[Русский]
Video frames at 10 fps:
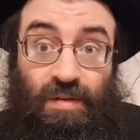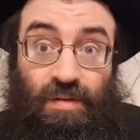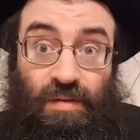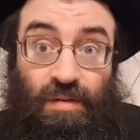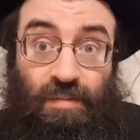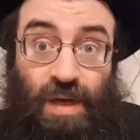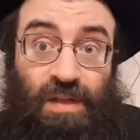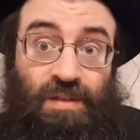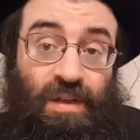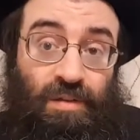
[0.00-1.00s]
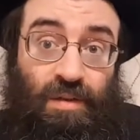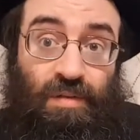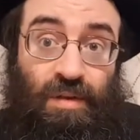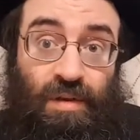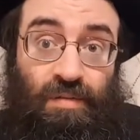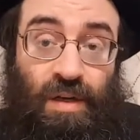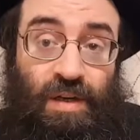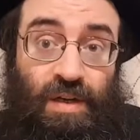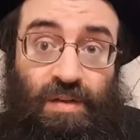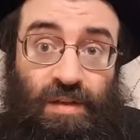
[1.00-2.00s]
э, мясо, которое
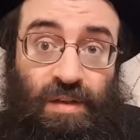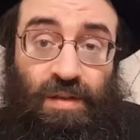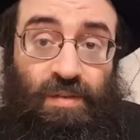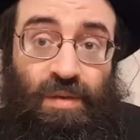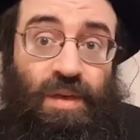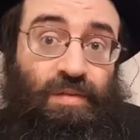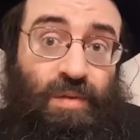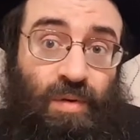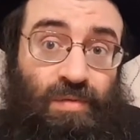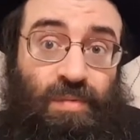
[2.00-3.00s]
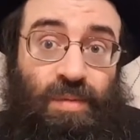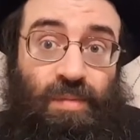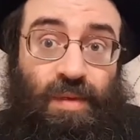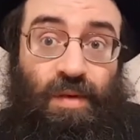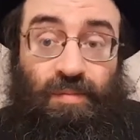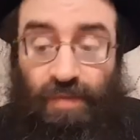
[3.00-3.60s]
варили, не, не удалив кровь, например.